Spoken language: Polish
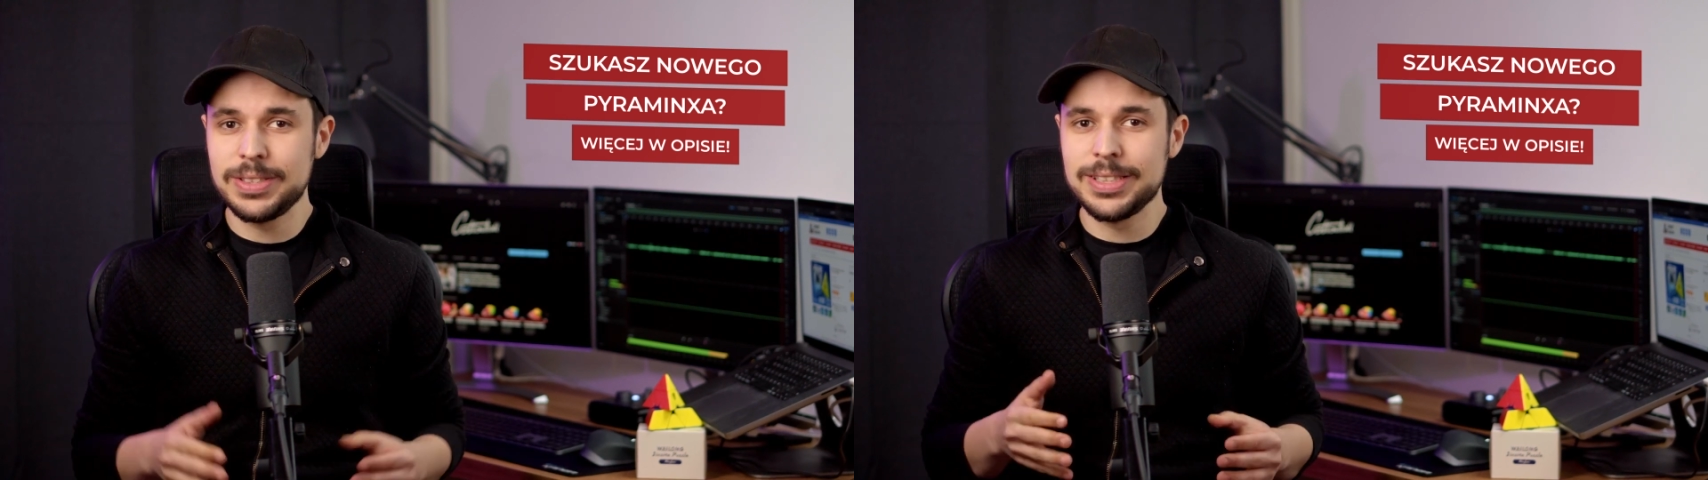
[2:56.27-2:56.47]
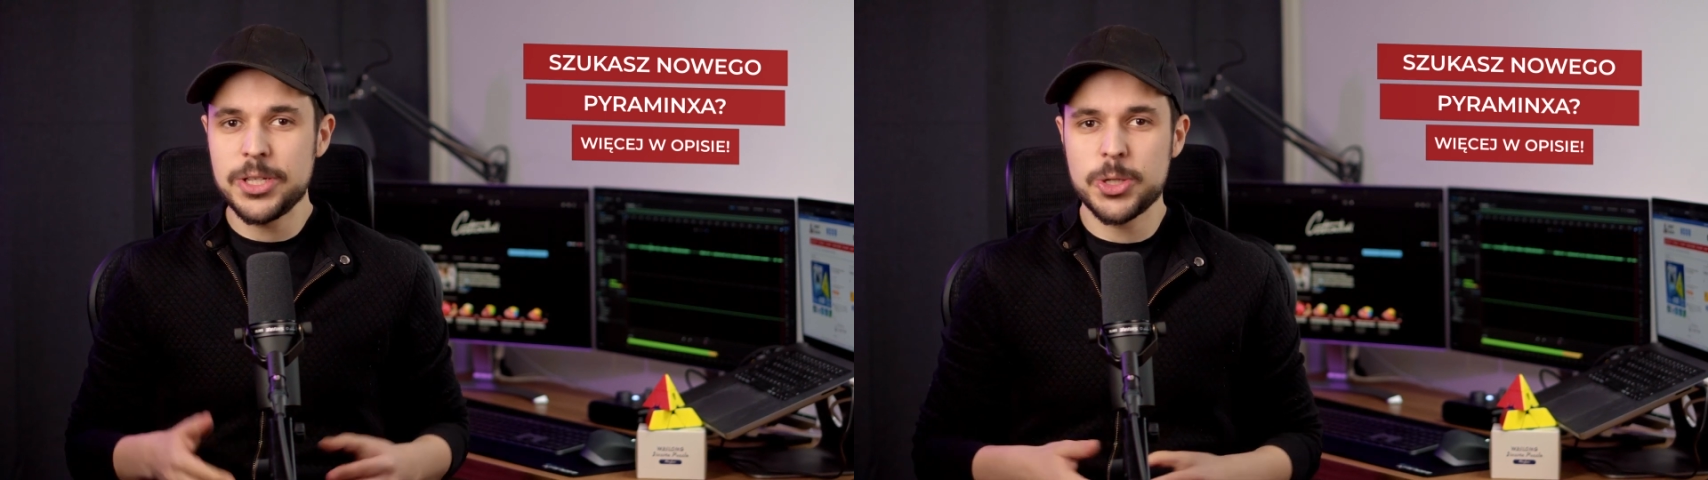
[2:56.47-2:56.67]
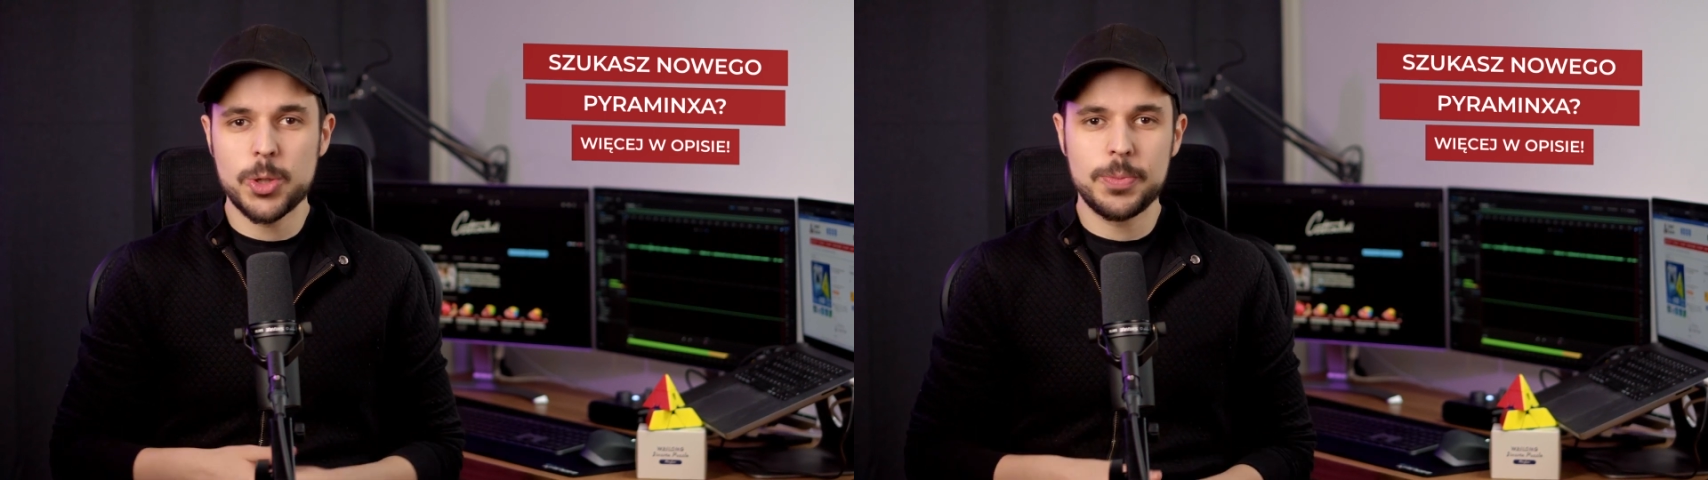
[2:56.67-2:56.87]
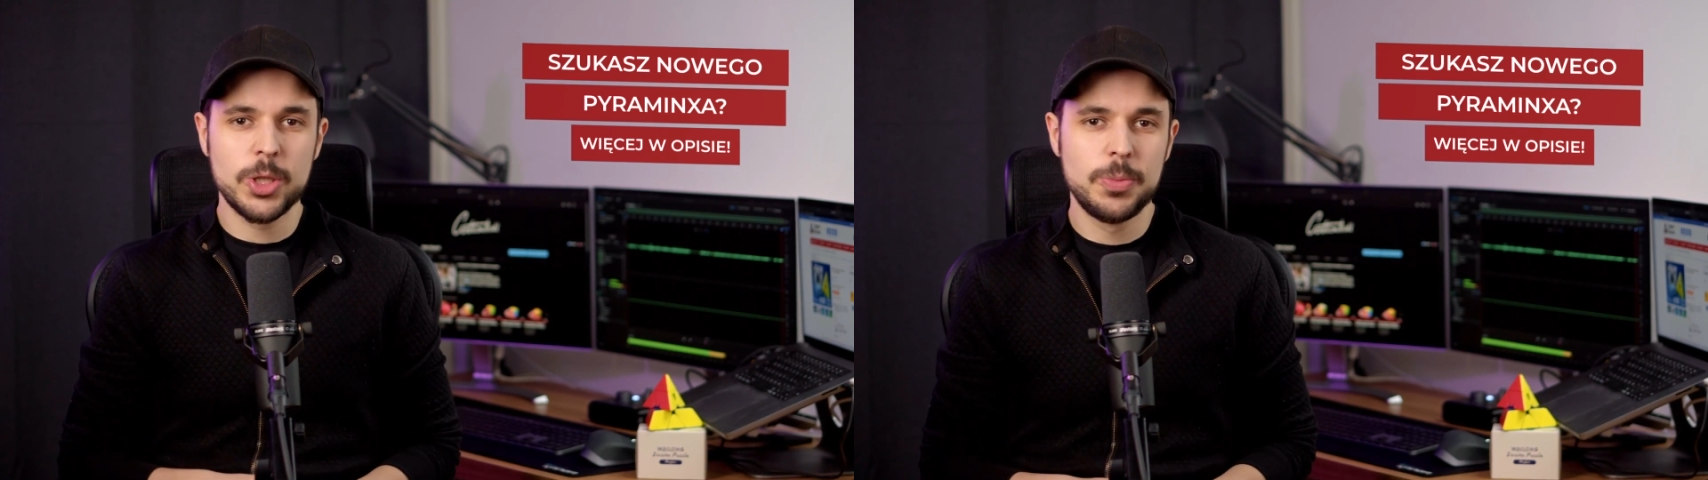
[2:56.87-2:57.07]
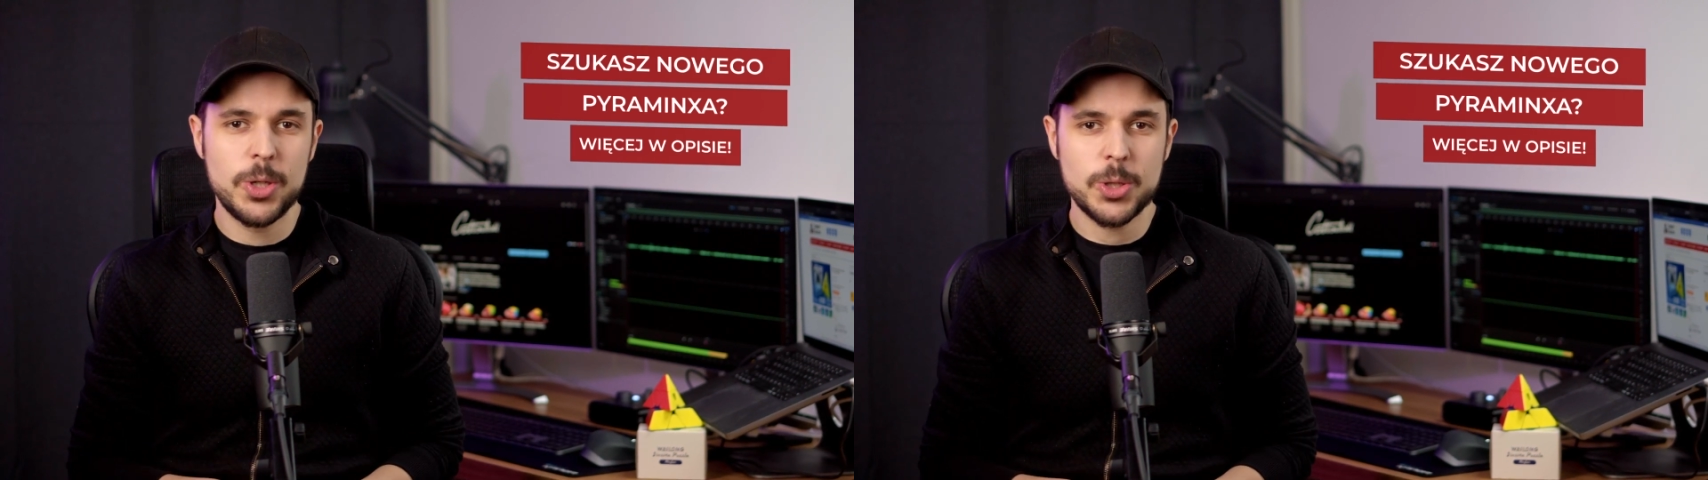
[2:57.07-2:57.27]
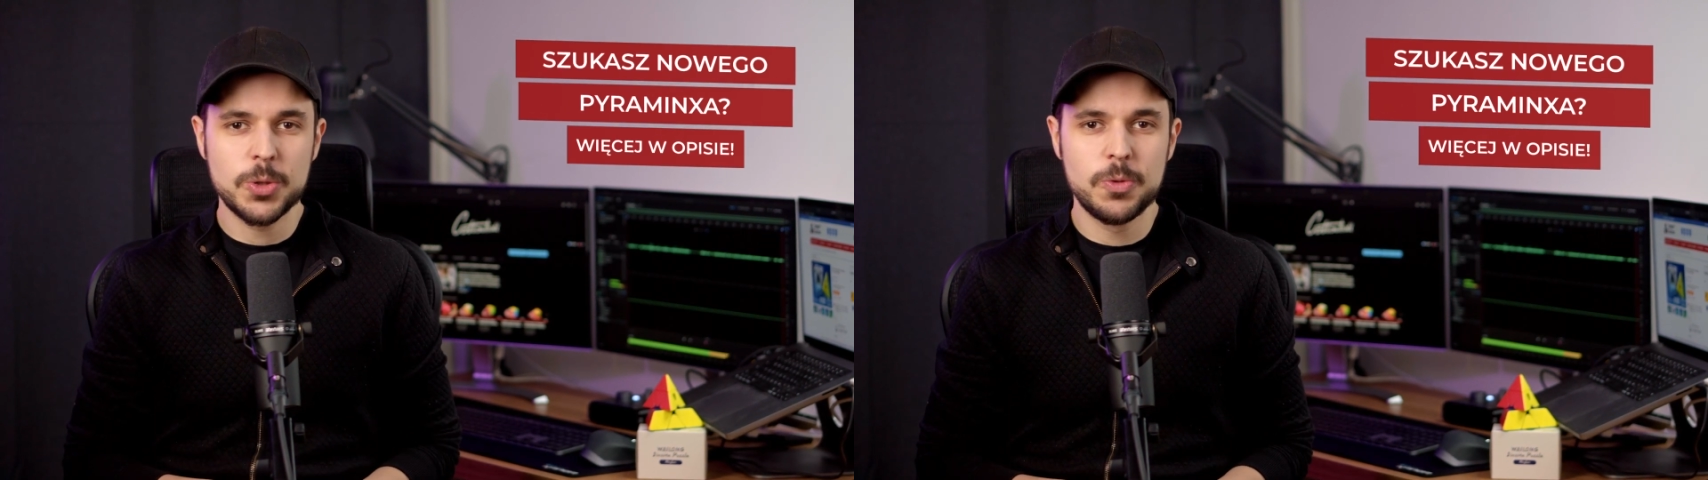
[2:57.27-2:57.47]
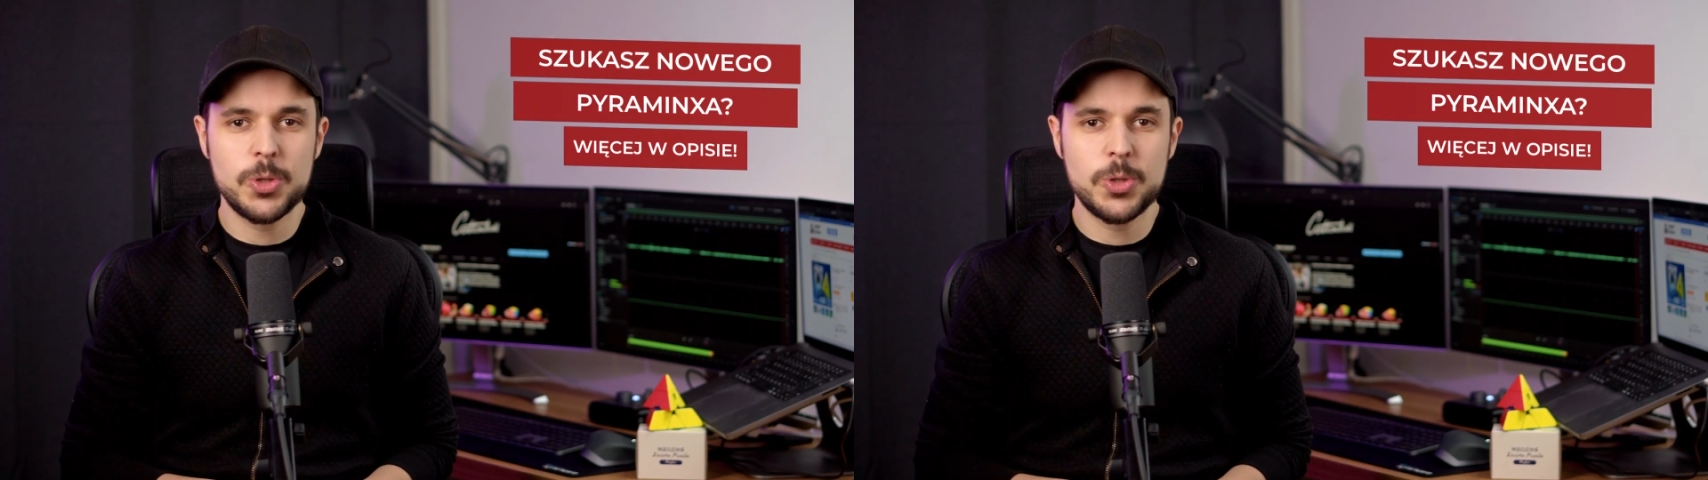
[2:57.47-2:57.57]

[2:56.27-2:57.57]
znać grupę odbiorców